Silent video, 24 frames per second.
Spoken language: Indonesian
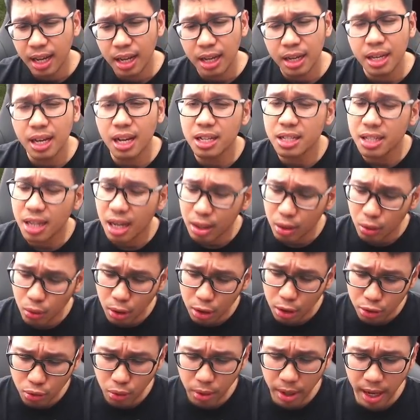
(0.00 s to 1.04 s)
yang sangat
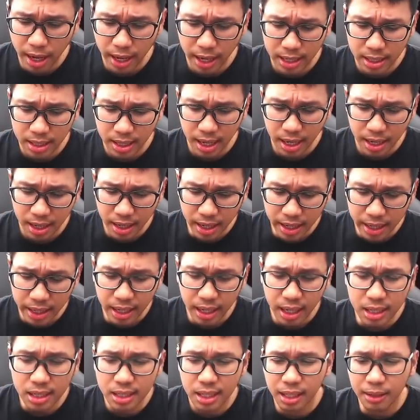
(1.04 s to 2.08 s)
gue suka guys Karena ini
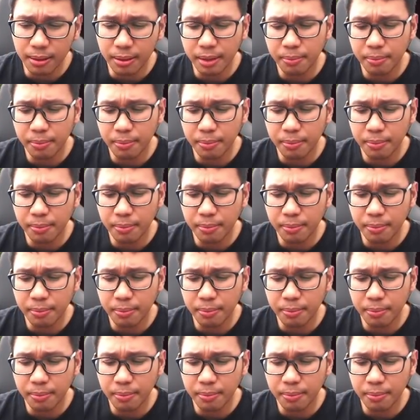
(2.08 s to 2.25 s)
adalah senjata yang